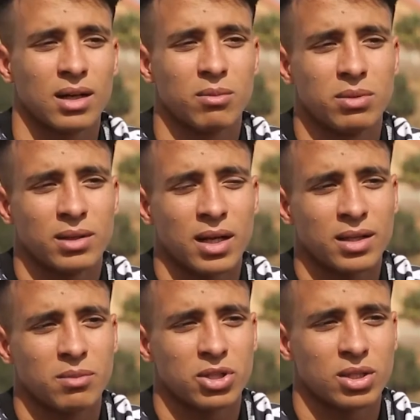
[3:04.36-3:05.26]
القلب
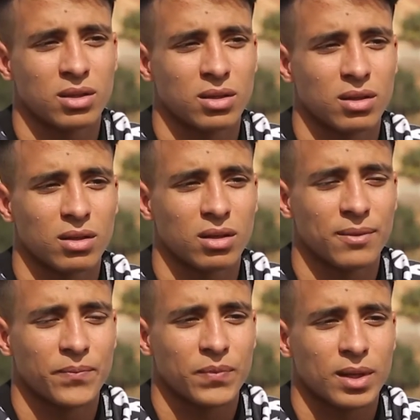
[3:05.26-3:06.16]
يعني باش
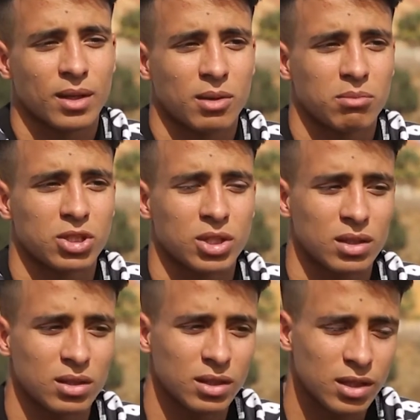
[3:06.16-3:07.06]
باش
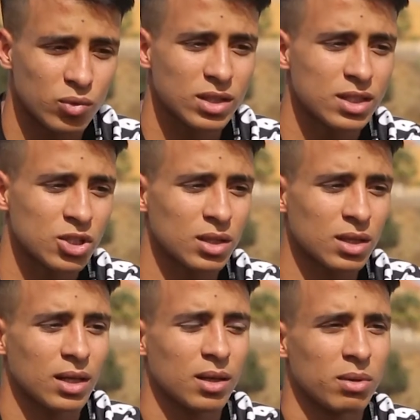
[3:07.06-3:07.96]
نديروا نتيجه
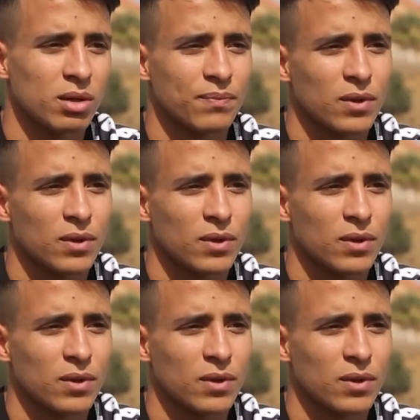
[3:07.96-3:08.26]
طيبه